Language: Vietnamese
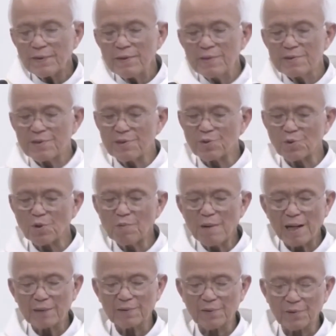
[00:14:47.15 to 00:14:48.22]
xin chúa
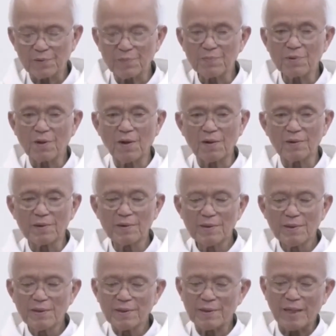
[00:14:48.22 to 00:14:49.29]
ban cho chúng con
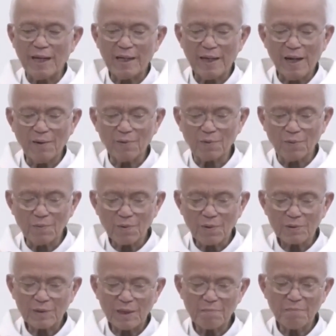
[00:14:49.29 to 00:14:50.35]
nhà nào cũng có
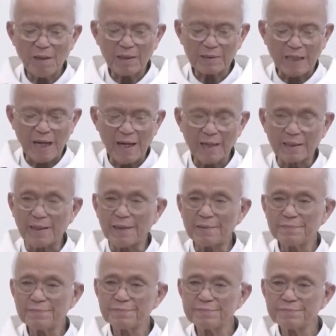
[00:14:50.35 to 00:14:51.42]
thánh mát ta cả
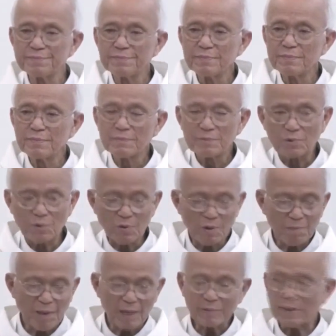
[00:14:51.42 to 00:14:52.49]
tôi nói
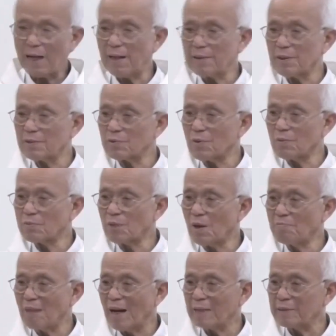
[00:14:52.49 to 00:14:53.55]
mát ta chứ tôi không nói
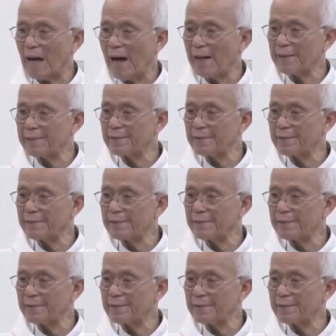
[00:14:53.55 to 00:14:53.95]
mát Tai.